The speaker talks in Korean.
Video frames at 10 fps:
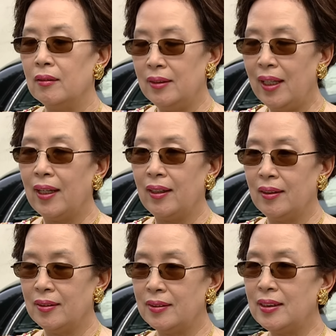네,
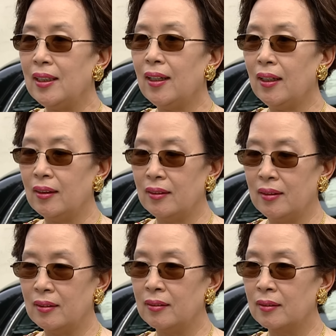제가
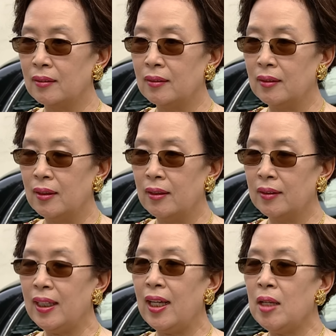
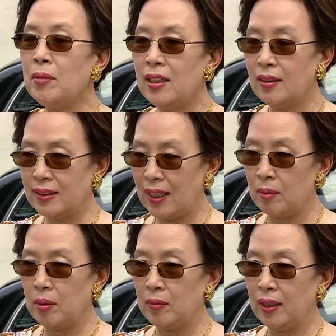걔 애미 되는
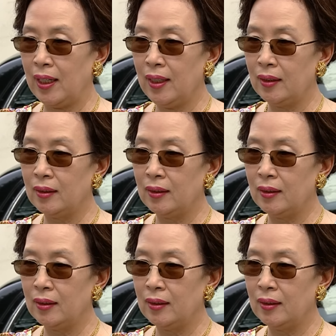사람입니다.